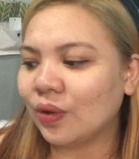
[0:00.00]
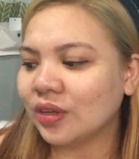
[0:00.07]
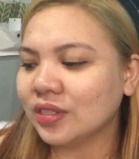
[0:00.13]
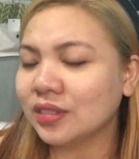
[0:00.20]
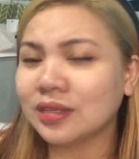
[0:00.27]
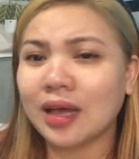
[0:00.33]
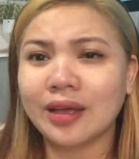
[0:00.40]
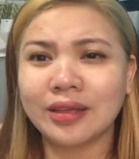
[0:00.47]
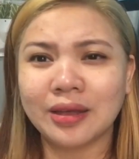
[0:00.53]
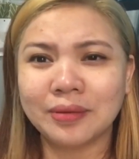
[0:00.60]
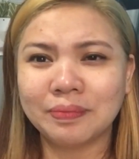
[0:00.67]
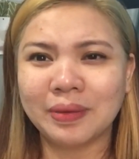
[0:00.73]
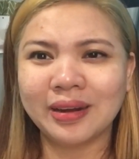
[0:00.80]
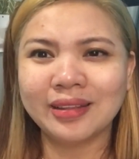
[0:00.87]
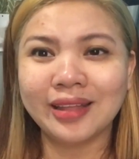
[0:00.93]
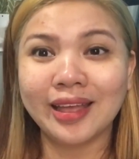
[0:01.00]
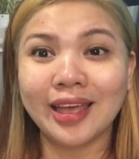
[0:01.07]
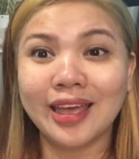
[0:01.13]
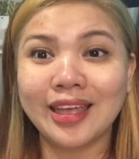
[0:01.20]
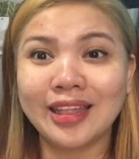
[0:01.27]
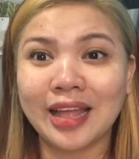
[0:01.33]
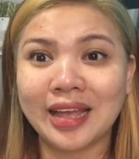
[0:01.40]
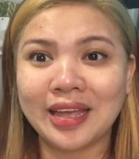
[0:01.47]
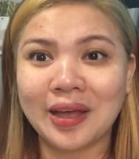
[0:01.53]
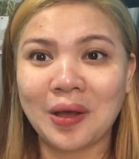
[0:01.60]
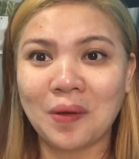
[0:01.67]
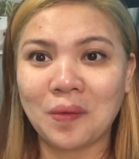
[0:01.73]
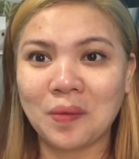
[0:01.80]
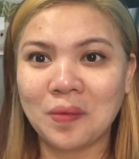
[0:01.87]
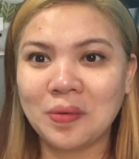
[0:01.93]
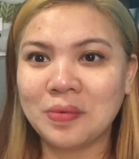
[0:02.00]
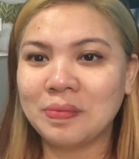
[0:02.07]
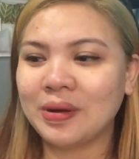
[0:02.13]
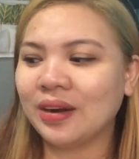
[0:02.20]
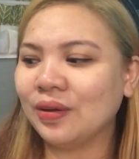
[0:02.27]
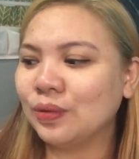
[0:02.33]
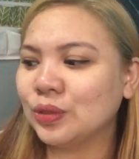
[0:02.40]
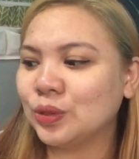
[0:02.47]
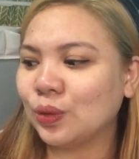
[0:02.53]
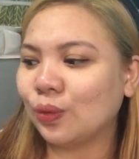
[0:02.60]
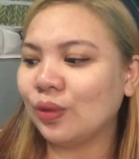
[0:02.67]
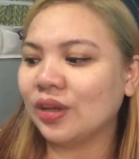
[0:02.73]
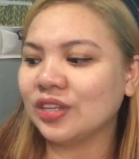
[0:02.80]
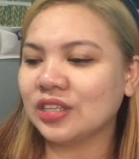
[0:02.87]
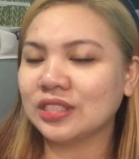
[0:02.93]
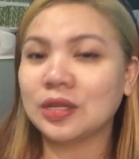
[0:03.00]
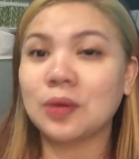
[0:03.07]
kasi sayang. Parang nangihinayang ako. Parang gusto ko lang siya sa